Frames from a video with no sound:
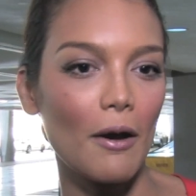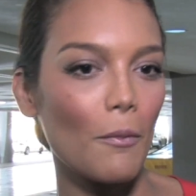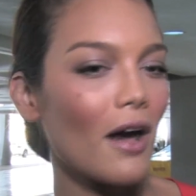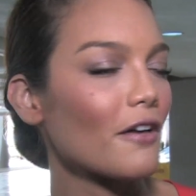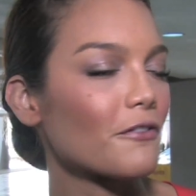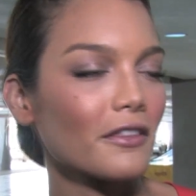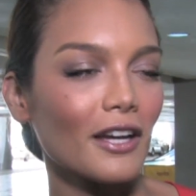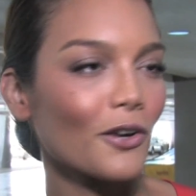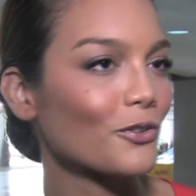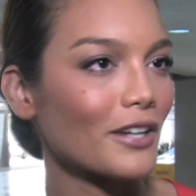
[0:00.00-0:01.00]
vamos a
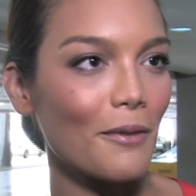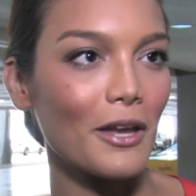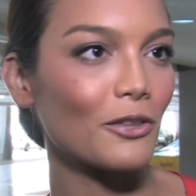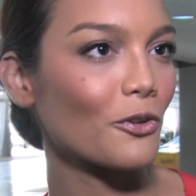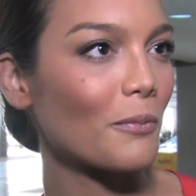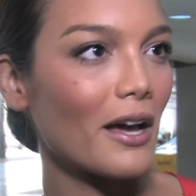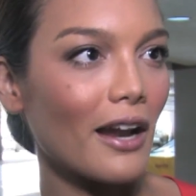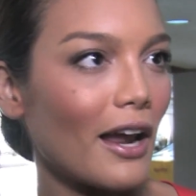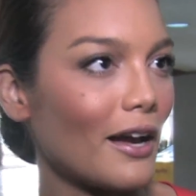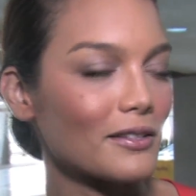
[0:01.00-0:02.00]
defender contra viento y
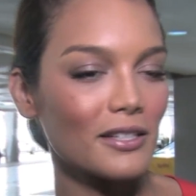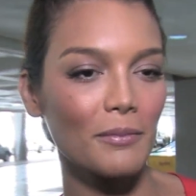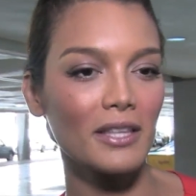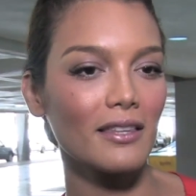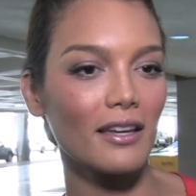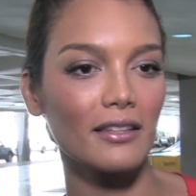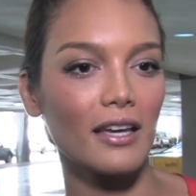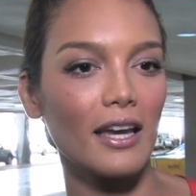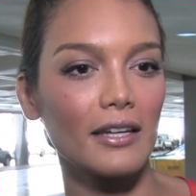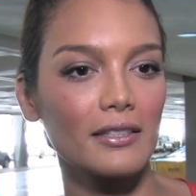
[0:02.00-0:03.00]
marea, ¿sí me
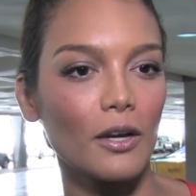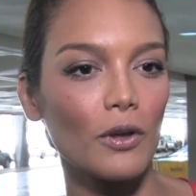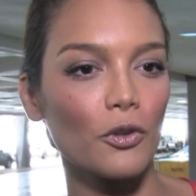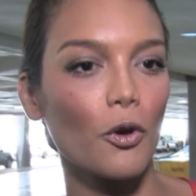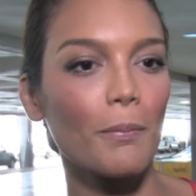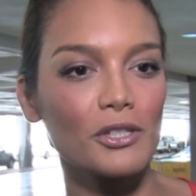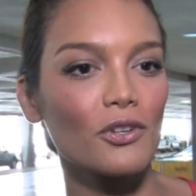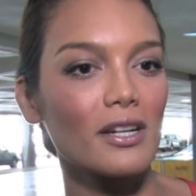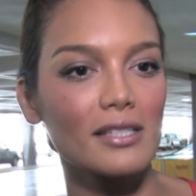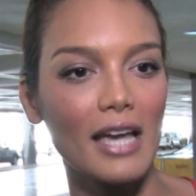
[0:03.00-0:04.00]
entiende? Este, cuando dos
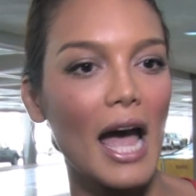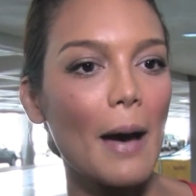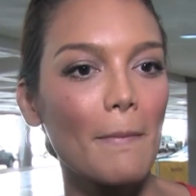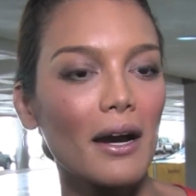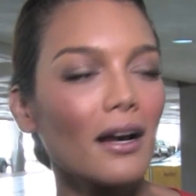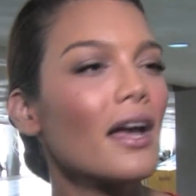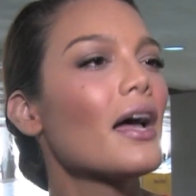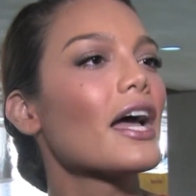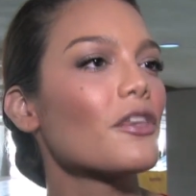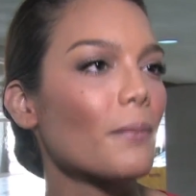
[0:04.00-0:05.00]
personas se aman,
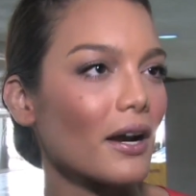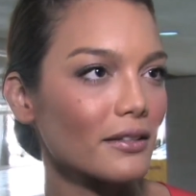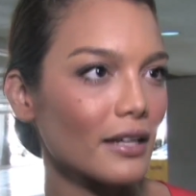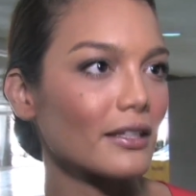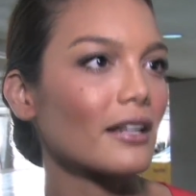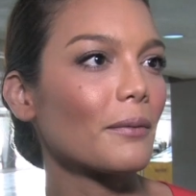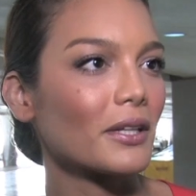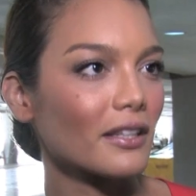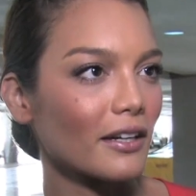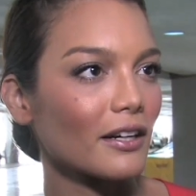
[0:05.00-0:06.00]
ellos van a tratar de
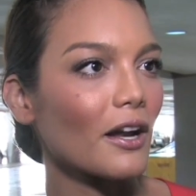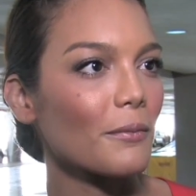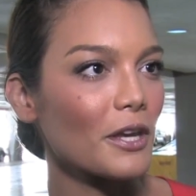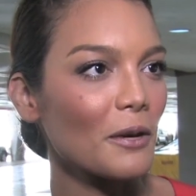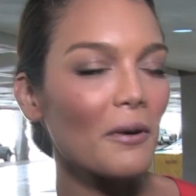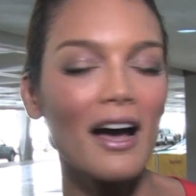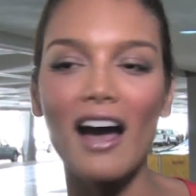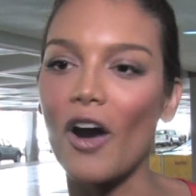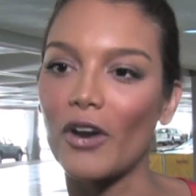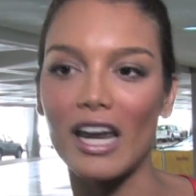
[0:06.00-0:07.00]
mantenerla viva,
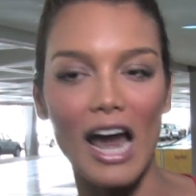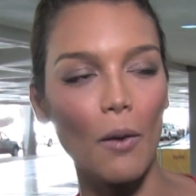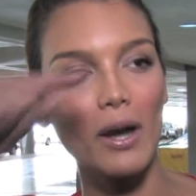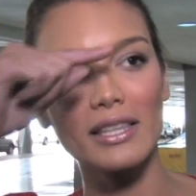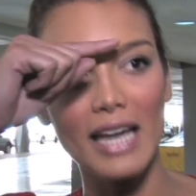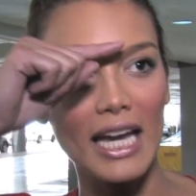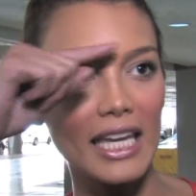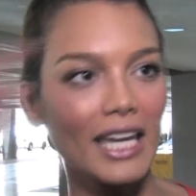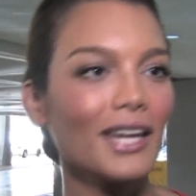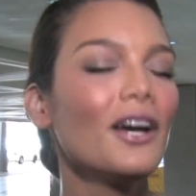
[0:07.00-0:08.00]
aunque el agua esté
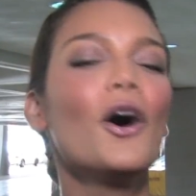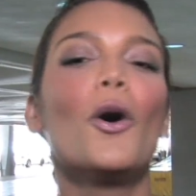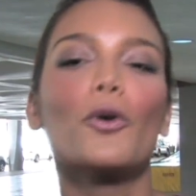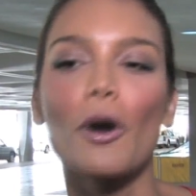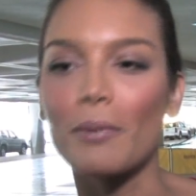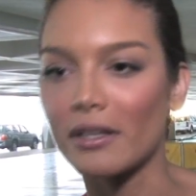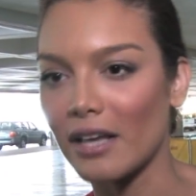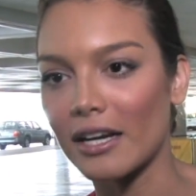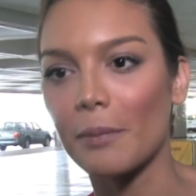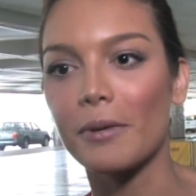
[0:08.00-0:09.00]
aquí, uno aprende
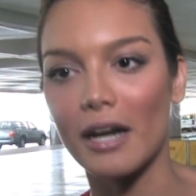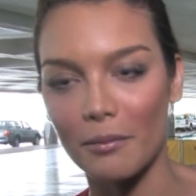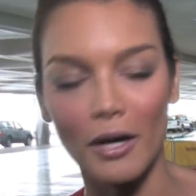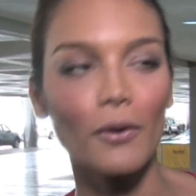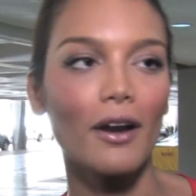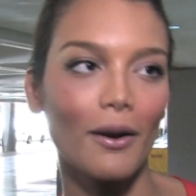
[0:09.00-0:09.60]
a respirar bajo el